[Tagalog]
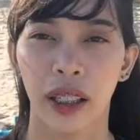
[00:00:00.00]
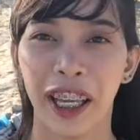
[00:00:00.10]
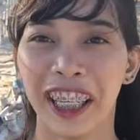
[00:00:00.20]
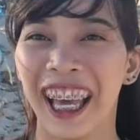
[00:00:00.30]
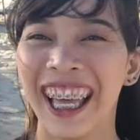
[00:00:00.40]

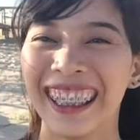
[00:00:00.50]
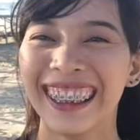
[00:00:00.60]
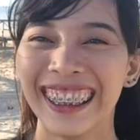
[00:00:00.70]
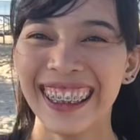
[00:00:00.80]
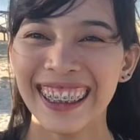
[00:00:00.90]

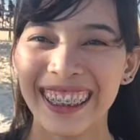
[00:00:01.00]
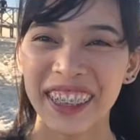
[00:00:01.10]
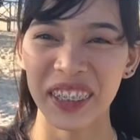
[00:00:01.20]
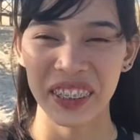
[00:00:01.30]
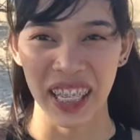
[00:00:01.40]
Ayan.
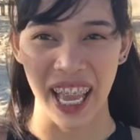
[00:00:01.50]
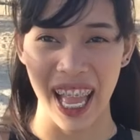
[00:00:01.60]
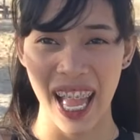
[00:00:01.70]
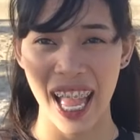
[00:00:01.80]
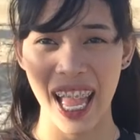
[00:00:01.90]

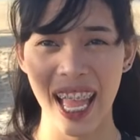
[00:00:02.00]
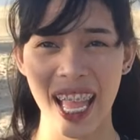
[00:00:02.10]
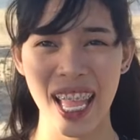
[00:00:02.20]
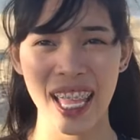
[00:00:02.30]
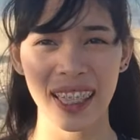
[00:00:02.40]

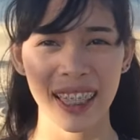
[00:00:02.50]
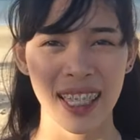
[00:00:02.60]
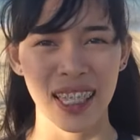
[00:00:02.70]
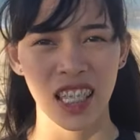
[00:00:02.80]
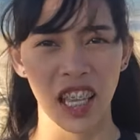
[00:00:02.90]
Tsaan.
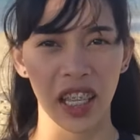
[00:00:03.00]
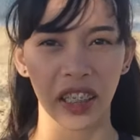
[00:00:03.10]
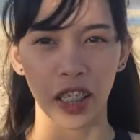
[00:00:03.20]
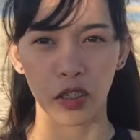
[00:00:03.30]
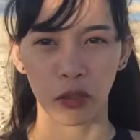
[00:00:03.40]

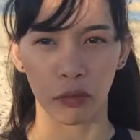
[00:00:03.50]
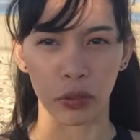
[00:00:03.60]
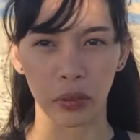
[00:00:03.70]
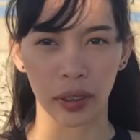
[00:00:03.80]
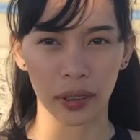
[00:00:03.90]
And ayan yung
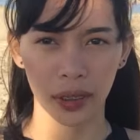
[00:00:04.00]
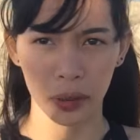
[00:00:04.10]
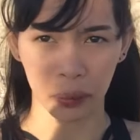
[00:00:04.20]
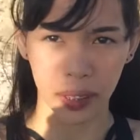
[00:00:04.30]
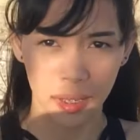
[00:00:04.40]
view. Ang ganda,
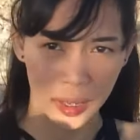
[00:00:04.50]
di ba?